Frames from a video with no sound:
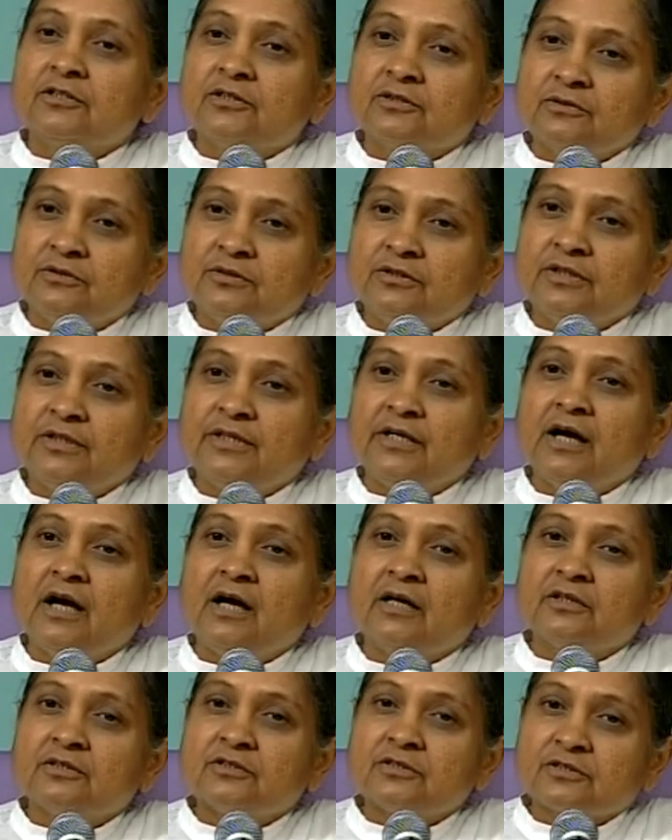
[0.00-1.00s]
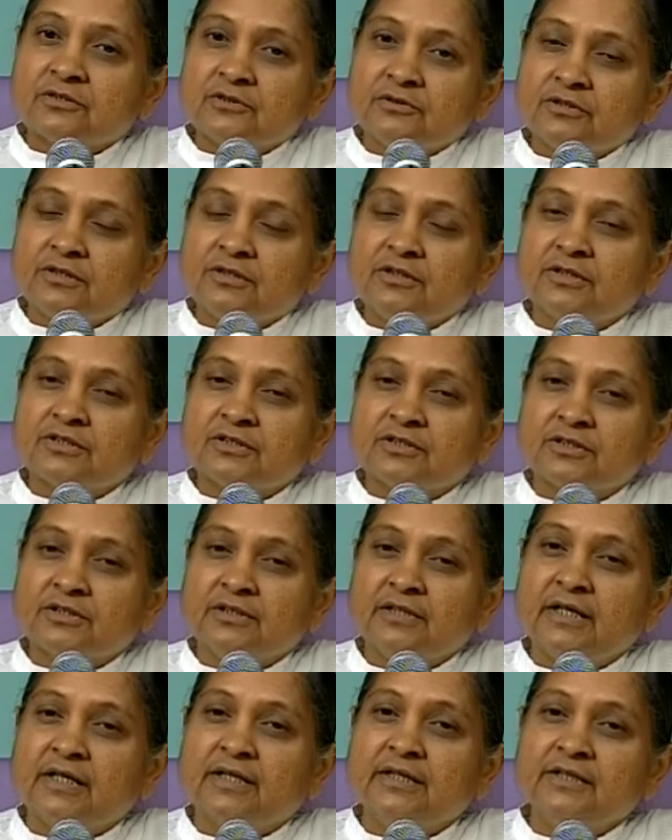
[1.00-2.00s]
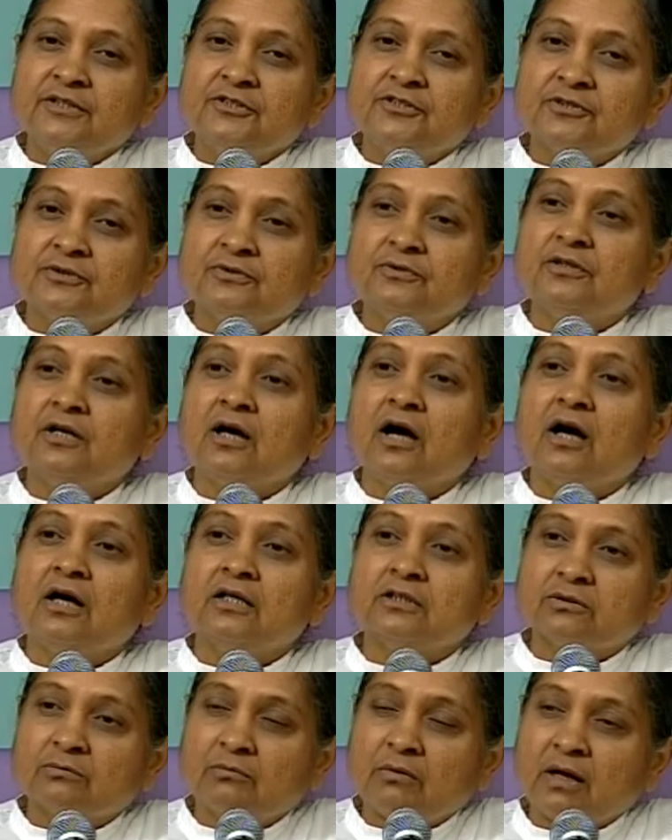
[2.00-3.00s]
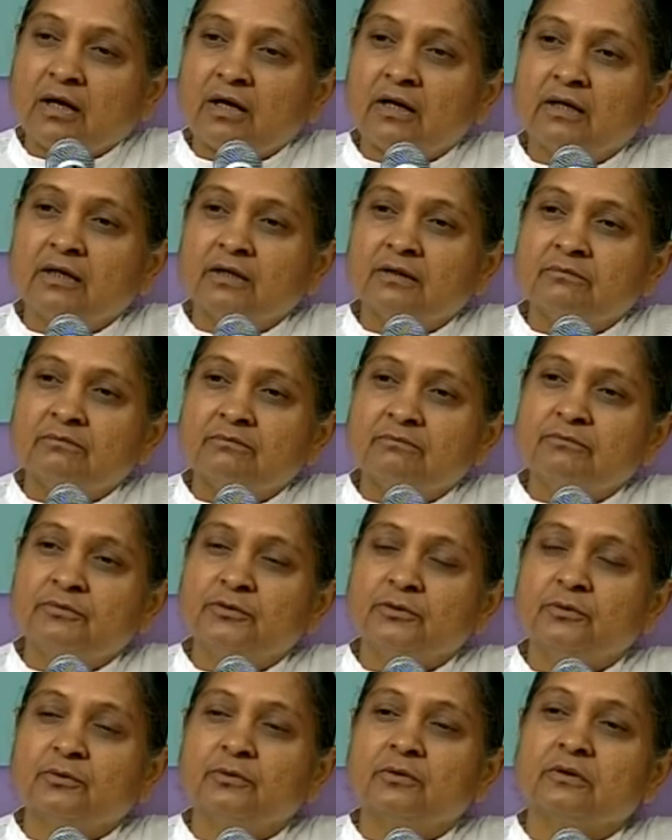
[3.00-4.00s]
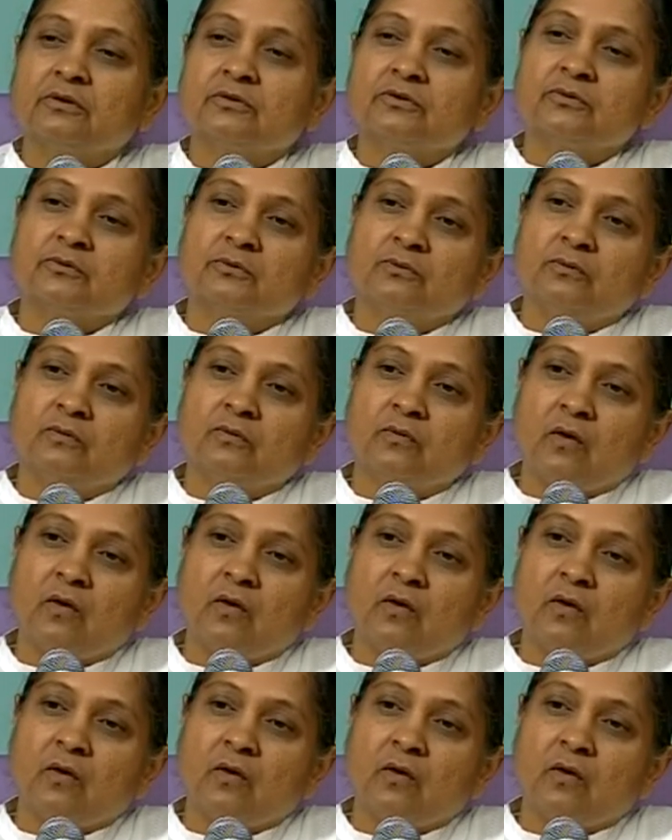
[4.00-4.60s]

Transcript: शुद्ध ज्ञान और शुद्ध दर्शन यानी शुद्ध आत्मा है प्योर सोल